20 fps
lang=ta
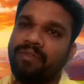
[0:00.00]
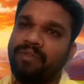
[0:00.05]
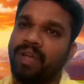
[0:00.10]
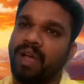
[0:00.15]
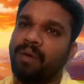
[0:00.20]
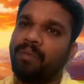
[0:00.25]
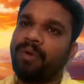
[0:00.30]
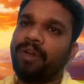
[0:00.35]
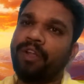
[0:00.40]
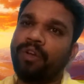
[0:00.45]

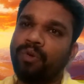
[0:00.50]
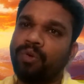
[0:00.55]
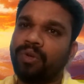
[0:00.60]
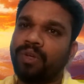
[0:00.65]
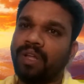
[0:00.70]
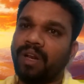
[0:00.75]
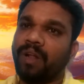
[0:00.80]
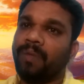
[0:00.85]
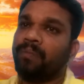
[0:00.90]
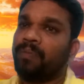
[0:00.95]
வியாபாரியும்
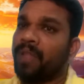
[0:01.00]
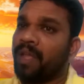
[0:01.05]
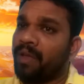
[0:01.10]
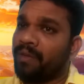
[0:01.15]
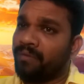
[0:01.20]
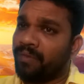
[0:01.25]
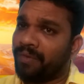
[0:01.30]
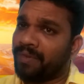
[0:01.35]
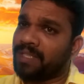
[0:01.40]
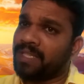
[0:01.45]
கொடுக்குறான்
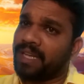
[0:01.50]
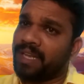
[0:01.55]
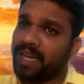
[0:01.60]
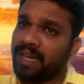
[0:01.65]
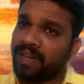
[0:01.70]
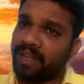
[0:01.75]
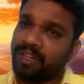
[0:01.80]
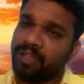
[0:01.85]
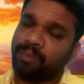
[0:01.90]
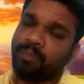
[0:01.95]
விவசாயி
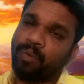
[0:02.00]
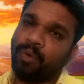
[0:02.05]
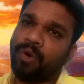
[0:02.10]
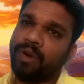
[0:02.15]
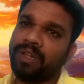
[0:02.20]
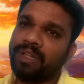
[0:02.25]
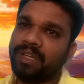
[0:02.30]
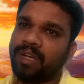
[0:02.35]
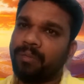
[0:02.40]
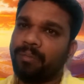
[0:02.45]
அங்கேருந்து
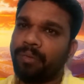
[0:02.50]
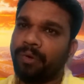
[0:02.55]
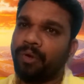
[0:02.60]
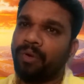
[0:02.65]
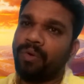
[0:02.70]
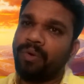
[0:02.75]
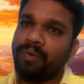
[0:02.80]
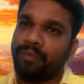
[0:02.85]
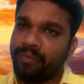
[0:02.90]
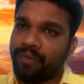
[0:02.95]
போனதுக்கப்புறம்